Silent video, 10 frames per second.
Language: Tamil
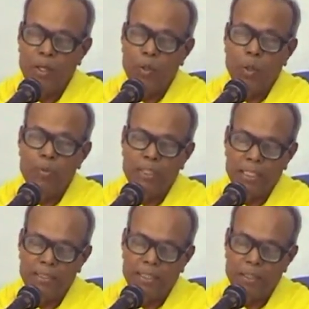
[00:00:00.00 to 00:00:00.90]

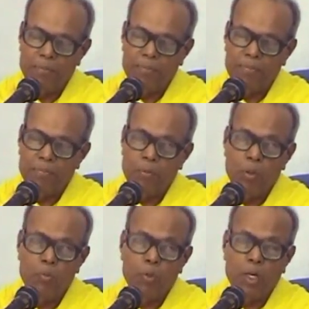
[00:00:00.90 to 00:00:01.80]
லோபித்தனம் தீரும்
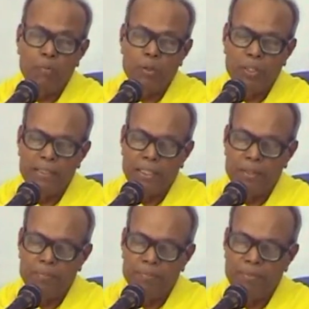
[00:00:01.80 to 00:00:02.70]
பொறாமை குணம்
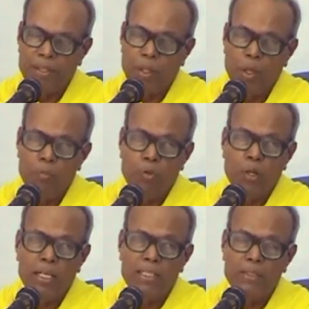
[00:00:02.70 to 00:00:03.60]
தீரும்
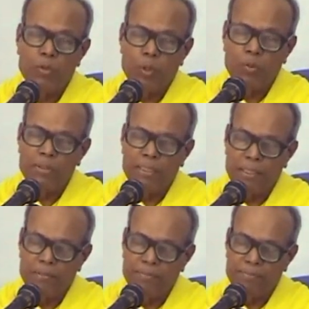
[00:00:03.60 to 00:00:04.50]
பொல்லாத கோபம்
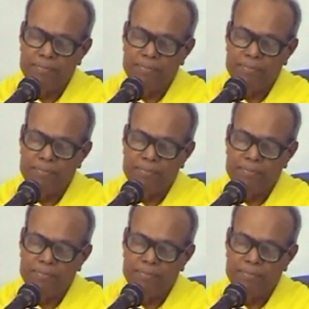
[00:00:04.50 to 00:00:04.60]
தீரும்